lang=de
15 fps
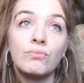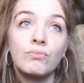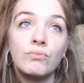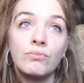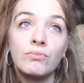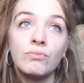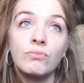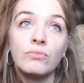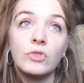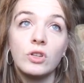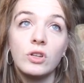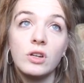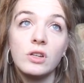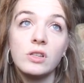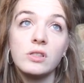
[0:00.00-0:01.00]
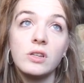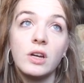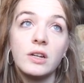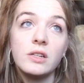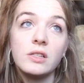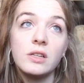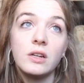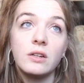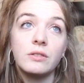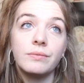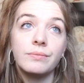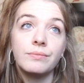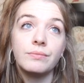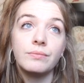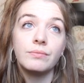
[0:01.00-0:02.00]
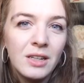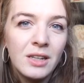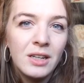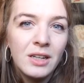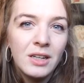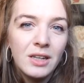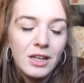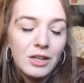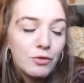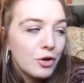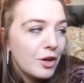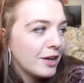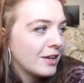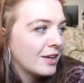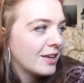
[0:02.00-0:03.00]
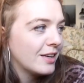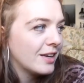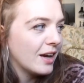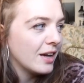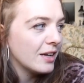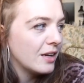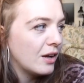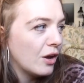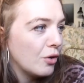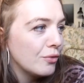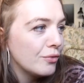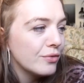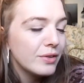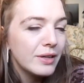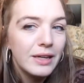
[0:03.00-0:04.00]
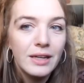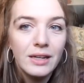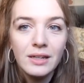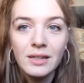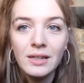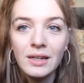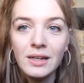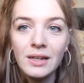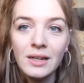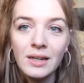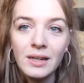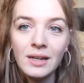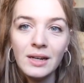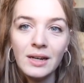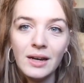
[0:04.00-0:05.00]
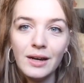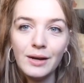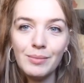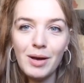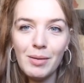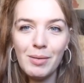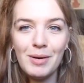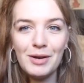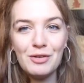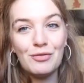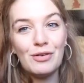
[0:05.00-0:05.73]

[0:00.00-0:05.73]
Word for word: Und ich kann da nicht mehr drauf gucken als etwas Fremdes. Ich bin das ja selbst. Ich bin das ja alles selbst.